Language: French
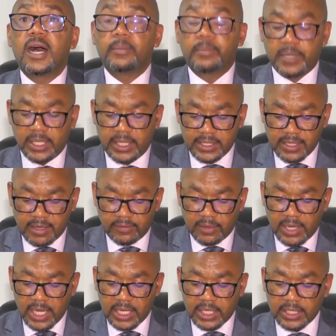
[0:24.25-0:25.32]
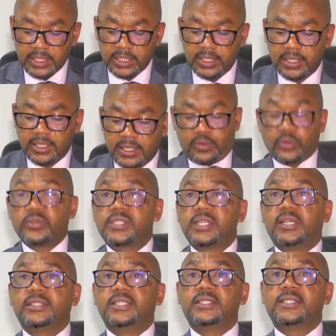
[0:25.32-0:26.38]
après les avoir
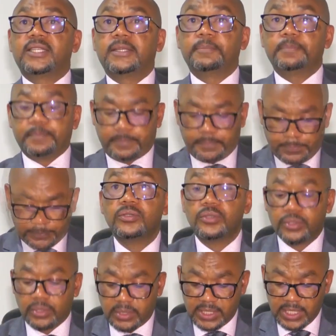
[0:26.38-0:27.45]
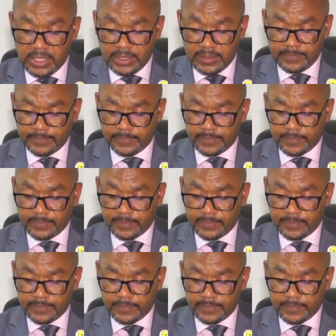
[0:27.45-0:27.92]
conscientisés. Sur ces